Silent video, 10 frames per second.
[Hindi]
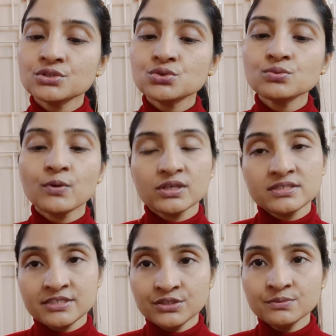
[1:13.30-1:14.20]
टू पॉइंट
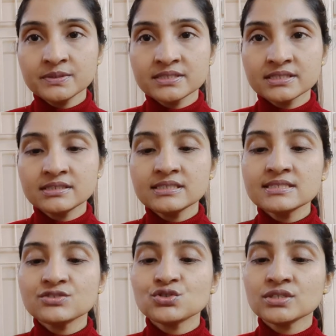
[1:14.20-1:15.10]
जीरो
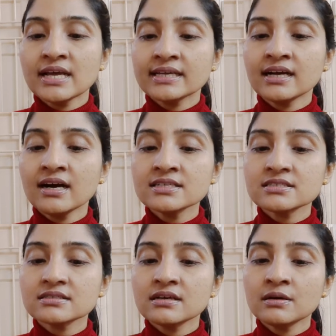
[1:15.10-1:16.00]
परसेंटेज चिनाई
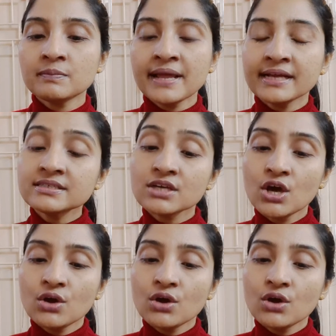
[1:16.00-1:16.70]
घास प्लांट